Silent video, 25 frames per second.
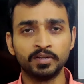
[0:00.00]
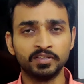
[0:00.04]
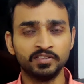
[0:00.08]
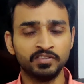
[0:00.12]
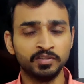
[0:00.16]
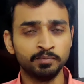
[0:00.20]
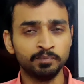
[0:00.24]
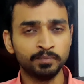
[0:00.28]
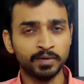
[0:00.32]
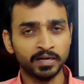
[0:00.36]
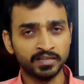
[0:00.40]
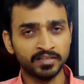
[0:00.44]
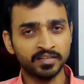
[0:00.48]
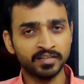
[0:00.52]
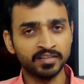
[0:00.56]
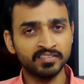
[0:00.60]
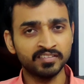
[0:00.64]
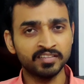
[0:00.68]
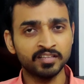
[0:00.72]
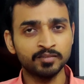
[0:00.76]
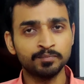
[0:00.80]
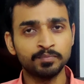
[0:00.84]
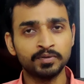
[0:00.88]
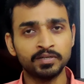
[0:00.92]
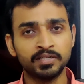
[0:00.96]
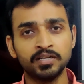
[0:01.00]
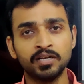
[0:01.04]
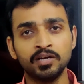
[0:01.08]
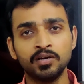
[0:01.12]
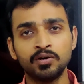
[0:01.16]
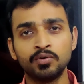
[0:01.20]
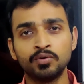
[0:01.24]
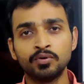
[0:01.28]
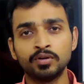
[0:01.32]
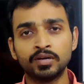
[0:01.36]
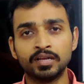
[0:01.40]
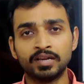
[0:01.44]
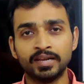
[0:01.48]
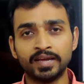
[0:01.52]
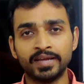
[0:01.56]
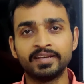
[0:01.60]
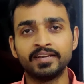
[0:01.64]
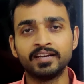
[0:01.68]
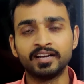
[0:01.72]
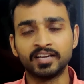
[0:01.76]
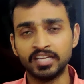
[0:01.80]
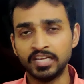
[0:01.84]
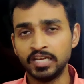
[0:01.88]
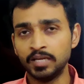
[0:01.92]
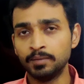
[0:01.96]
किसी पार्टनर के साथ पढ़ना और अलाइन
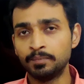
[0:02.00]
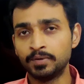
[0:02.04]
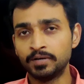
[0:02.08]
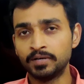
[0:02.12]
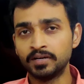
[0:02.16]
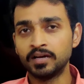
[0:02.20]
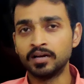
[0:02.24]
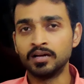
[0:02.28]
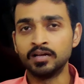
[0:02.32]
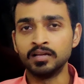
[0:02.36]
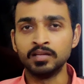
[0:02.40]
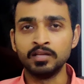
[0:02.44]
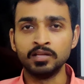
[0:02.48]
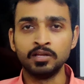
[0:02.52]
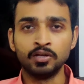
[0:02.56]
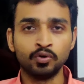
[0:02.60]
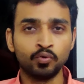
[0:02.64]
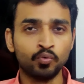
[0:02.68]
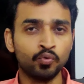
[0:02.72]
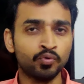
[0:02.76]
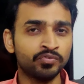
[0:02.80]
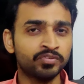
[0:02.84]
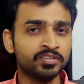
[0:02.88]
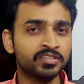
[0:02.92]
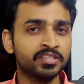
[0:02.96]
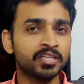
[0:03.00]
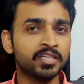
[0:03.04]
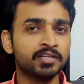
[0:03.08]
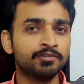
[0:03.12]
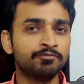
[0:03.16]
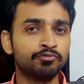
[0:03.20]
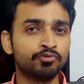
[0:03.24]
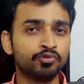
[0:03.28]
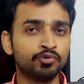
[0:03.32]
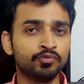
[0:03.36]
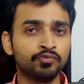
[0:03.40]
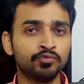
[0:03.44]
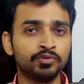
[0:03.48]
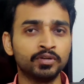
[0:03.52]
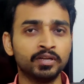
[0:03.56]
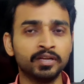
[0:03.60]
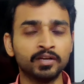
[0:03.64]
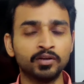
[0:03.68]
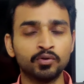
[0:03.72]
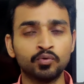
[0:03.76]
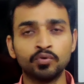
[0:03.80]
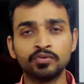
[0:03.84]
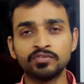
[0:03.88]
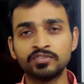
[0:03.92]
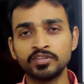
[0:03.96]
अकेले पढ़ना कौन सा ज्यादा फ्रूटफुल
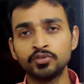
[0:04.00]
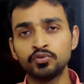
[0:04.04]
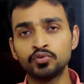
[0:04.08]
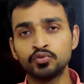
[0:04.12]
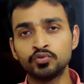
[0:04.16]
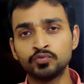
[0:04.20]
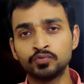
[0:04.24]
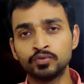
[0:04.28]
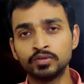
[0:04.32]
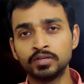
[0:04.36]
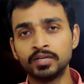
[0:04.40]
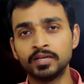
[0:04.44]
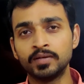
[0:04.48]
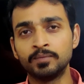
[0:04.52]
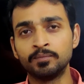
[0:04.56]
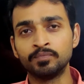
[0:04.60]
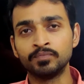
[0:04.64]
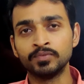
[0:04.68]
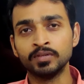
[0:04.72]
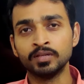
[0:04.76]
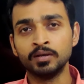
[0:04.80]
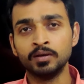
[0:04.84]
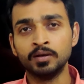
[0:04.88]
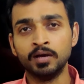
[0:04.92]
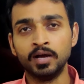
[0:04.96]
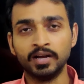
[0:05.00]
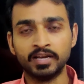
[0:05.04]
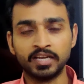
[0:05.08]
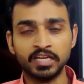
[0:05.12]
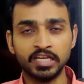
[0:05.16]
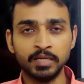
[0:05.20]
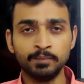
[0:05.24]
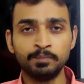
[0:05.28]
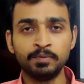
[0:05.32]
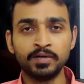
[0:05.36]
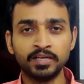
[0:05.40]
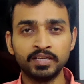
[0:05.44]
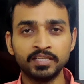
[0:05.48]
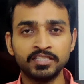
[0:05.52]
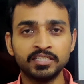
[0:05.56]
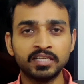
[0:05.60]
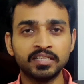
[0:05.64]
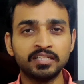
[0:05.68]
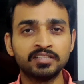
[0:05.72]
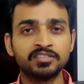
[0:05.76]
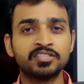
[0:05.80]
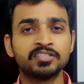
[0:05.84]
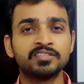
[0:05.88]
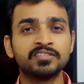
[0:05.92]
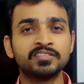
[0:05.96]
है कौन सा यूजफुल है अकेले पढ़ के
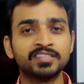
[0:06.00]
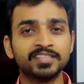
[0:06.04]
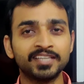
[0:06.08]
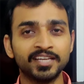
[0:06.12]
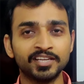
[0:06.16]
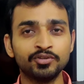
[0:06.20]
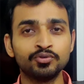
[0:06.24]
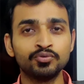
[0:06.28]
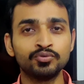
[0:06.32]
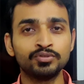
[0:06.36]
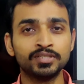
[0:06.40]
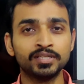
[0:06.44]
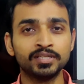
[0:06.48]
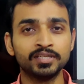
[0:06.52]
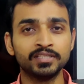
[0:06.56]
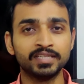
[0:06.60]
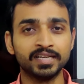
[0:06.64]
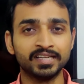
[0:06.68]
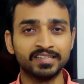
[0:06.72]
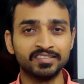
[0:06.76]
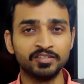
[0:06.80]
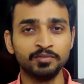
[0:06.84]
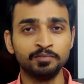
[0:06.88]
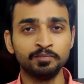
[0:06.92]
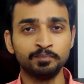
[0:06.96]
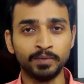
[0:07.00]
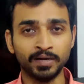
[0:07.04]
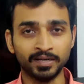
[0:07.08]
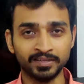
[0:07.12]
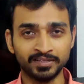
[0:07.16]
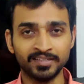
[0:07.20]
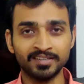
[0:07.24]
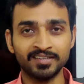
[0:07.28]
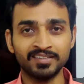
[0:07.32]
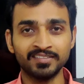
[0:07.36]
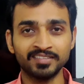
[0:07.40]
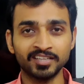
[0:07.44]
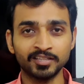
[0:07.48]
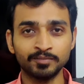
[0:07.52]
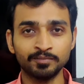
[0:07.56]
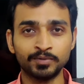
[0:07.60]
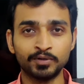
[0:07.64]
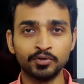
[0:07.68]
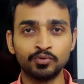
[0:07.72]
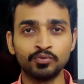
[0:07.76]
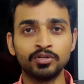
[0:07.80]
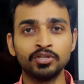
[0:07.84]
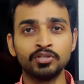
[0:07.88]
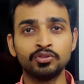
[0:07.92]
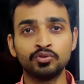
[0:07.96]
ज्यादा अच्छे से तैयारी होती है या किसी पार्टनर के साथ
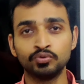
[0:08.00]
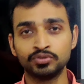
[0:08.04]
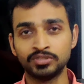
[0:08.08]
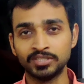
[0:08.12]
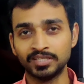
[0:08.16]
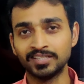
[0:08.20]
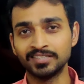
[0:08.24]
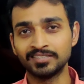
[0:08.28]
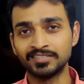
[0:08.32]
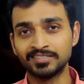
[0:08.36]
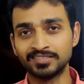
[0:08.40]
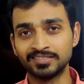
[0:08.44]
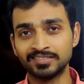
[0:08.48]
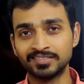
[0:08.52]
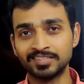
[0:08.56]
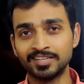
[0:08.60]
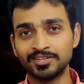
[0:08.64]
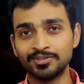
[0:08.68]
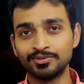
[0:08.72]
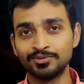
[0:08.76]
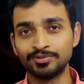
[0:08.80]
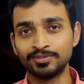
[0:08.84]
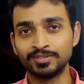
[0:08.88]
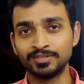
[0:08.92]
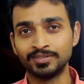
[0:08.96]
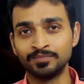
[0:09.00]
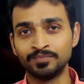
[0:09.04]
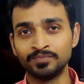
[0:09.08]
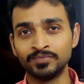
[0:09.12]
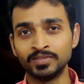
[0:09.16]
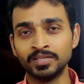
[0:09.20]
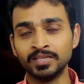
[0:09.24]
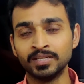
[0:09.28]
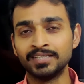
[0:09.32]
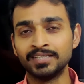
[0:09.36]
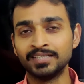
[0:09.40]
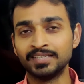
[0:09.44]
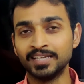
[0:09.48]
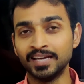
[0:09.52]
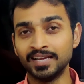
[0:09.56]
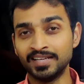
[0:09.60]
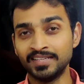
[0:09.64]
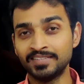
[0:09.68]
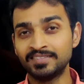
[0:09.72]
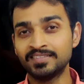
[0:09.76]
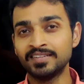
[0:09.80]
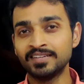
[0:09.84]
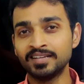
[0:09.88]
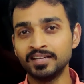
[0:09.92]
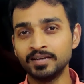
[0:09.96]
पढ़ोगे तो ज्यादा अच्छे से तैयारी होगी क्या
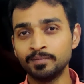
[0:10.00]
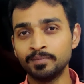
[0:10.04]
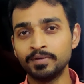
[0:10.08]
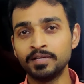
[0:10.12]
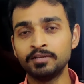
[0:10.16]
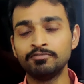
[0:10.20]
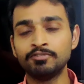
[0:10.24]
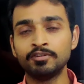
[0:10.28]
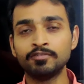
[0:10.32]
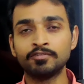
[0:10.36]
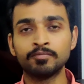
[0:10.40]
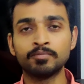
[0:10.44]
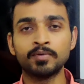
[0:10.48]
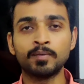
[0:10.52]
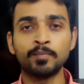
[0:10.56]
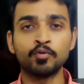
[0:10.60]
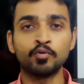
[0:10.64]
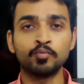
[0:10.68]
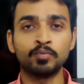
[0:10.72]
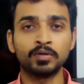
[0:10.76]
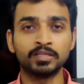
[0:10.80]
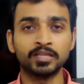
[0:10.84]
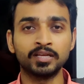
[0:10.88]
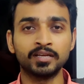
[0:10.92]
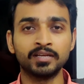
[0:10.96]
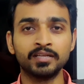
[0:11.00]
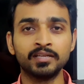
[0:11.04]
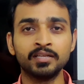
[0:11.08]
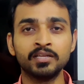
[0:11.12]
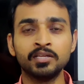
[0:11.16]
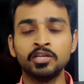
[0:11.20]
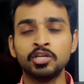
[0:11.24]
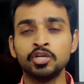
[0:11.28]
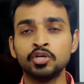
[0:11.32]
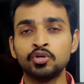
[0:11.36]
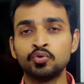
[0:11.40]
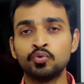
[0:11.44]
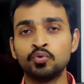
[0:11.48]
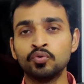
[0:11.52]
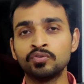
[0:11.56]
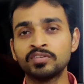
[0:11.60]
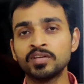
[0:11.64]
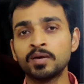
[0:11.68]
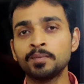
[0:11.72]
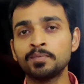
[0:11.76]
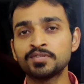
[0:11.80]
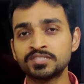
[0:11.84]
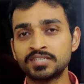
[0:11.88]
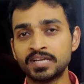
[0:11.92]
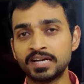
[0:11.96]
रीजन है अपने फेवर में आपको बताने कौन
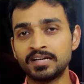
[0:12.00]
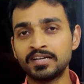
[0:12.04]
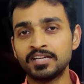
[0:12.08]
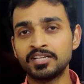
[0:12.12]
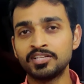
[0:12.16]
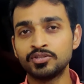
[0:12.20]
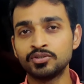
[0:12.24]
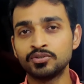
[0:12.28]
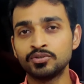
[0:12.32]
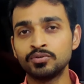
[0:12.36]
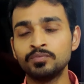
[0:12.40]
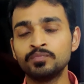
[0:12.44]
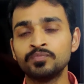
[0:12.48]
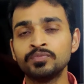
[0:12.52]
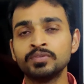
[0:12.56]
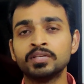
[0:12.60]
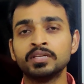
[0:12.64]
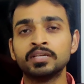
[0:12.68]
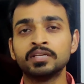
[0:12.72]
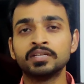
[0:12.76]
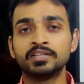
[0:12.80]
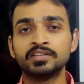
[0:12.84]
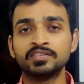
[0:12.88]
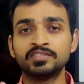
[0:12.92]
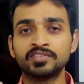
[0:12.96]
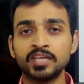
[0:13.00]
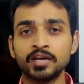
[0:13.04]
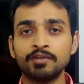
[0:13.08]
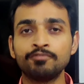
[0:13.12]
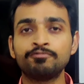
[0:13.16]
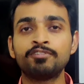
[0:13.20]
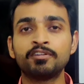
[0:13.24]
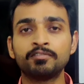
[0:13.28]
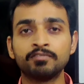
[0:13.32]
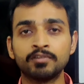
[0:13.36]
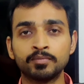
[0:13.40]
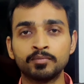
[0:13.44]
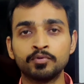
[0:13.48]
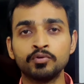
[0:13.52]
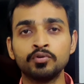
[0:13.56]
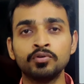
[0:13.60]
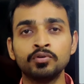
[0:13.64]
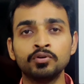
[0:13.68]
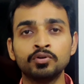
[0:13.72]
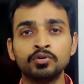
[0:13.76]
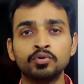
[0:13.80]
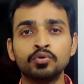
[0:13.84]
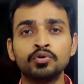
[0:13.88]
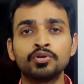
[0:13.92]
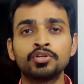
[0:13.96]
सा आप स्टैंड लेते हो किसके आप फेवर में
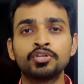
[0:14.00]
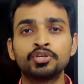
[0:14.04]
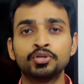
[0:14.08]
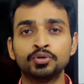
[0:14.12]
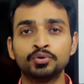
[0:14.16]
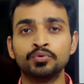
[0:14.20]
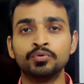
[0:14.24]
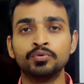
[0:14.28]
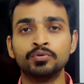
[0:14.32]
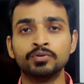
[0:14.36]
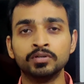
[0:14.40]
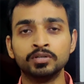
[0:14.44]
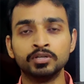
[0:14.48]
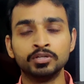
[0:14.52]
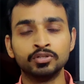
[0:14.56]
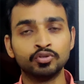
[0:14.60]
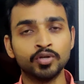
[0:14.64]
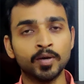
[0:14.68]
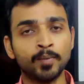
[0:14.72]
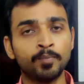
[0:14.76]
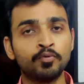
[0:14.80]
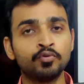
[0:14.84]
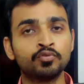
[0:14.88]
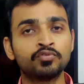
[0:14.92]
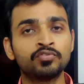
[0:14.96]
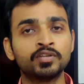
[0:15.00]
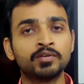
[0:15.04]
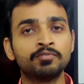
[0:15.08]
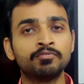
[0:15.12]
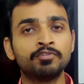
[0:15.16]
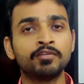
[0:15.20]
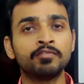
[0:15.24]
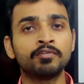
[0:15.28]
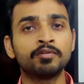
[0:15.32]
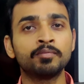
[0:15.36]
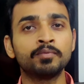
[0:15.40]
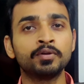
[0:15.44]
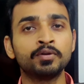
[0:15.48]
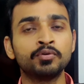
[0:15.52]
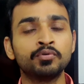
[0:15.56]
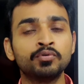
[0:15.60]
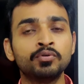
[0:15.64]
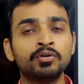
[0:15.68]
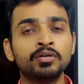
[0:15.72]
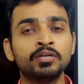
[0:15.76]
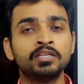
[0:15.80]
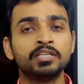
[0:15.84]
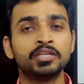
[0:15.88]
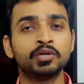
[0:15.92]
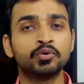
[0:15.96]
हो और क्यों तो आपको उसके फेवर में हो
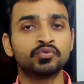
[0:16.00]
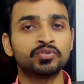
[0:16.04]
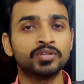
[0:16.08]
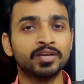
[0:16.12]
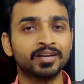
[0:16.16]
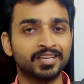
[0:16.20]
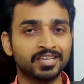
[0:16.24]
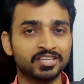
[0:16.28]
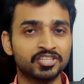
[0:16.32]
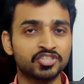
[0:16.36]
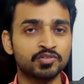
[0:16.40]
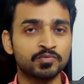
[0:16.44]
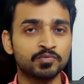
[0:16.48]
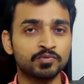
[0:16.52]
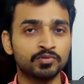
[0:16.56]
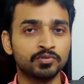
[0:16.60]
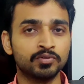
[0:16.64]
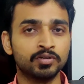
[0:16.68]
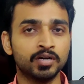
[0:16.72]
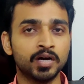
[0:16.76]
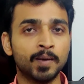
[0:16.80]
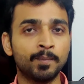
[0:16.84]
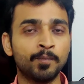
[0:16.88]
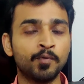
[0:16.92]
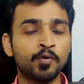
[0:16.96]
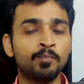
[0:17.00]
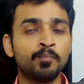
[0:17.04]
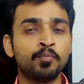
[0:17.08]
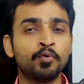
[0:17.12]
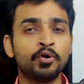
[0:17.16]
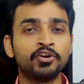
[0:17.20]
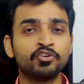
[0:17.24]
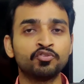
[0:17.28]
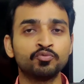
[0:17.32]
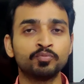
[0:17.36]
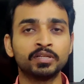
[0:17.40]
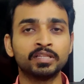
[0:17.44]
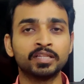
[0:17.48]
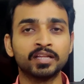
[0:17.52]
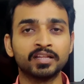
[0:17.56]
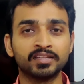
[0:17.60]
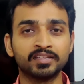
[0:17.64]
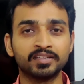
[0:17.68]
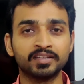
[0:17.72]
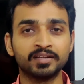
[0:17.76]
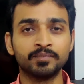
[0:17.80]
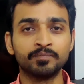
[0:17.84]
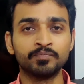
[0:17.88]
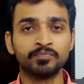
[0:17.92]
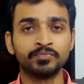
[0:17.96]
या उसके अगेंस्ट में हो आपको पॉइंट्स
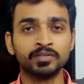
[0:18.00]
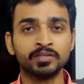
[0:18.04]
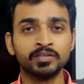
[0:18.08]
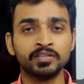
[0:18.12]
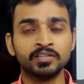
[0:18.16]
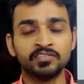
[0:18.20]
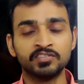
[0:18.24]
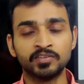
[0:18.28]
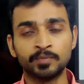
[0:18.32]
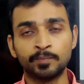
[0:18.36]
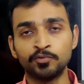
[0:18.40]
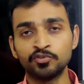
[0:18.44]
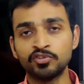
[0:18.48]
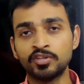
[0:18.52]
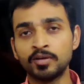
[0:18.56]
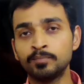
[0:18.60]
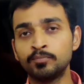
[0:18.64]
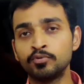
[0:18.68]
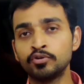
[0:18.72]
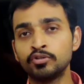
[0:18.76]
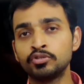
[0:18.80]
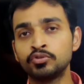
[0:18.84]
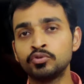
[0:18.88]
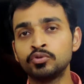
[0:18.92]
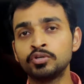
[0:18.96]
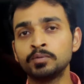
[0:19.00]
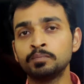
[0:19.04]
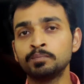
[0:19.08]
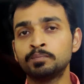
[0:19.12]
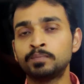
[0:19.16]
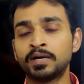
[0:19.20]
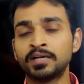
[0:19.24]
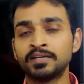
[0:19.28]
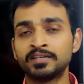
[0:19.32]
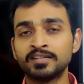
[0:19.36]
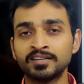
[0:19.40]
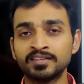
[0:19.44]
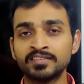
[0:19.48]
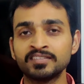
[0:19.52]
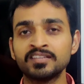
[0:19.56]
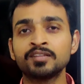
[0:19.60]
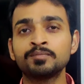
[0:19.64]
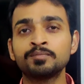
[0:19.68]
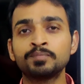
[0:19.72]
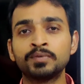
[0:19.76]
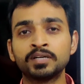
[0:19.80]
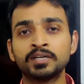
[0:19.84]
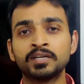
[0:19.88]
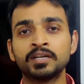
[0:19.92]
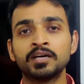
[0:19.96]
बताने हैं सपोज आप बोलते हो कि पार्टनर के
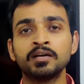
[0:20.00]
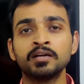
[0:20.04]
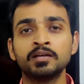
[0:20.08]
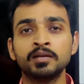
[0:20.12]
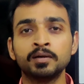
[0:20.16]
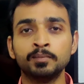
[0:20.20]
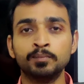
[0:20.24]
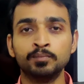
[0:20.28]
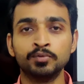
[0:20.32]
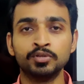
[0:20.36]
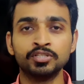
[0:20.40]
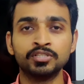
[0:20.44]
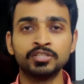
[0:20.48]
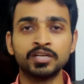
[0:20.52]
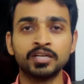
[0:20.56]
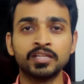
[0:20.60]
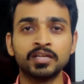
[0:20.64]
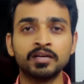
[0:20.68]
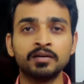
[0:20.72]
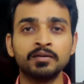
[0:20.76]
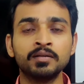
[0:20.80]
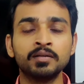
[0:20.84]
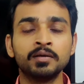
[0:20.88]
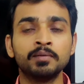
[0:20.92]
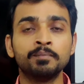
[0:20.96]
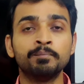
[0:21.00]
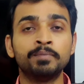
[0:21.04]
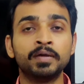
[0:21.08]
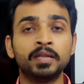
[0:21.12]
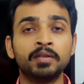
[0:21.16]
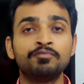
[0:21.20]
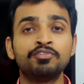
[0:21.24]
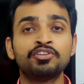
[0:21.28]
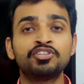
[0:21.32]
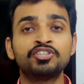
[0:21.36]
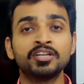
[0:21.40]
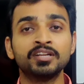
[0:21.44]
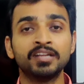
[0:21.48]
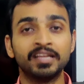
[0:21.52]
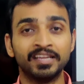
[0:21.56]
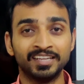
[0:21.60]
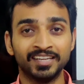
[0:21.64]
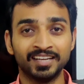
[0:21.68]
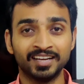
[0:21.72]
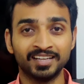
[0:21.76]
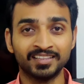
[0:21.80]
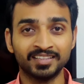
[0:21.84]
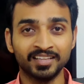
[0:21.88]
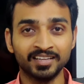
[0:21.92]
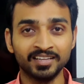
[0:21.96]
साथ पढ़ना मुझे ज्यादा बेनिफिशियल
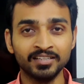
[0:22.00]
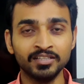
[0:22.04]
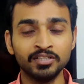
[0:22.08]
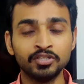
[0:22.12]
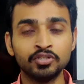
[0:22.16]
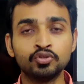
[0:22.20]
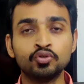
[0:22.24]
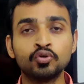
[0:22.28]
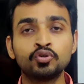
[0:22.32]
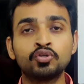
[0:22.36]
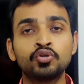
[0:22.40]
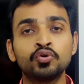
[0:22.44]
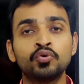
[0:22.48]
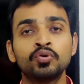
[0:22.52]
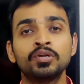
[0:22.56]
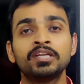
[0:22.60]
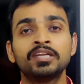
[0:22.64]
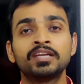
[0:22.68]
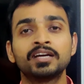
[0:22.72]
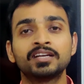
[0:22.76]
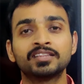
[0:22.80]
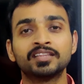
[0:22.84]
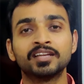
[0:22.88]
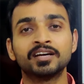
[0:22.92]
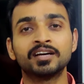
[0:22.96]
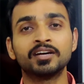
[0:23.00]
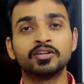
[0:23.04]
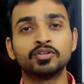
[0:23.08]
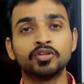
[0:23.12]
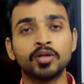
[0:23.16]
नहीं लगता तो क्यों नहीं लगता